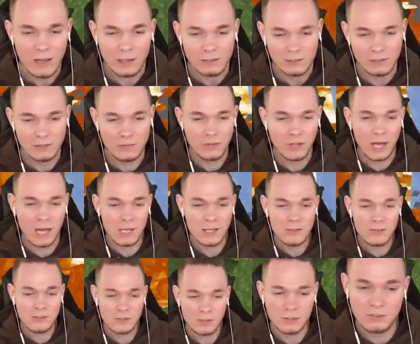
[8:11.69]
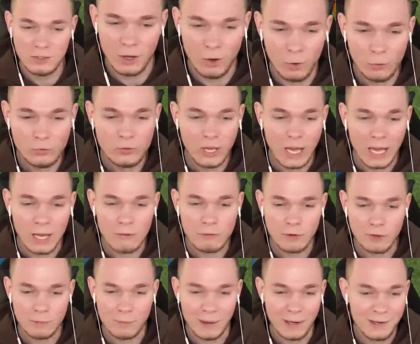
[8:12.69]
dieses Eis taut
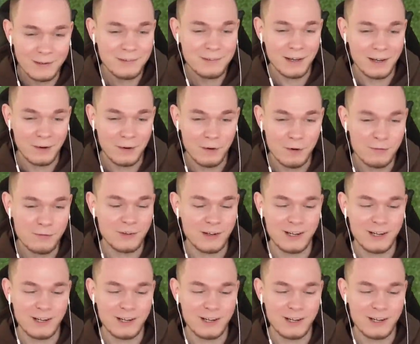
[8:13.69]
einfach mal nicht auf.